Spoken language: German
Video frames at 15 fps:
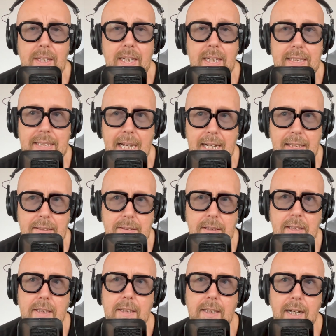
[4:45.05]
Er sagt,
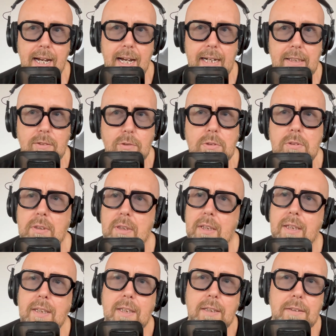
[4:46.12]
Achtung,
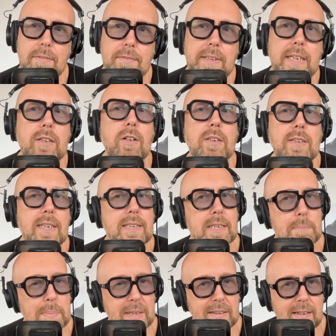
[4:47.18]
ihr könnt jetzt
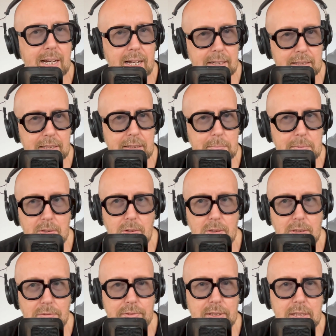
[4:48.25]
die PTA nehmen in
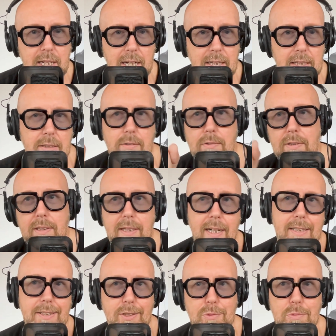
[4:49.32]
euren Filialen und in
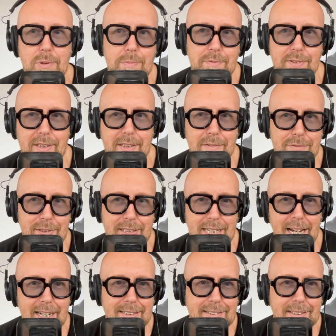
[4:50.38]
allen zukünftigen
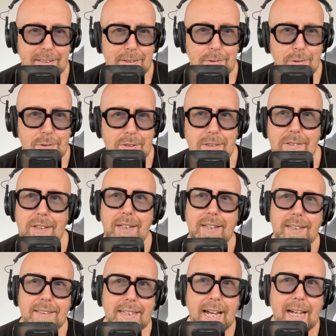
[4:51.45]
Filialen, die ihr gründet.
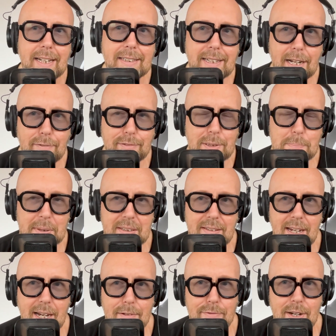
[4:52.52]
Da darf die
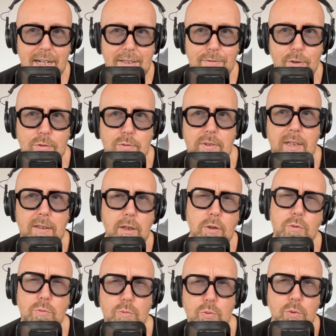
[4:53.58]
PTA Verantwortung haben.
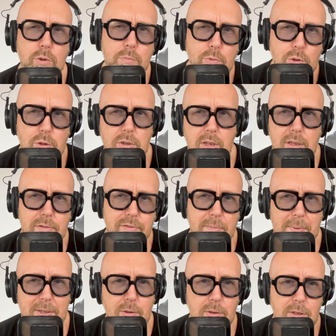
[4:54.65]
Natürlich muss die
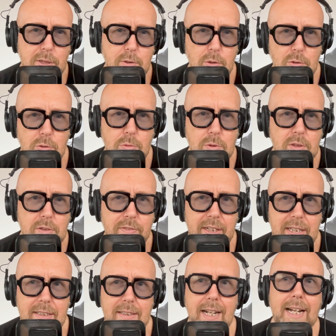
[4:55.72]
telepharmazeutisch kontrolliert
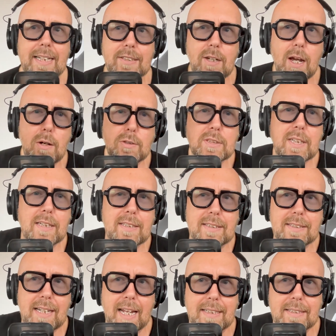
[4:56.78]
werden, also aus der
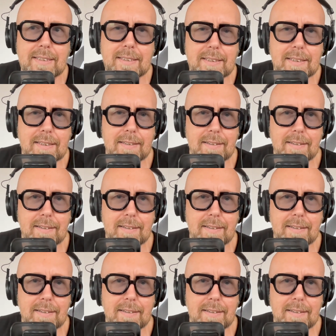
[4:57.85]
Distanz,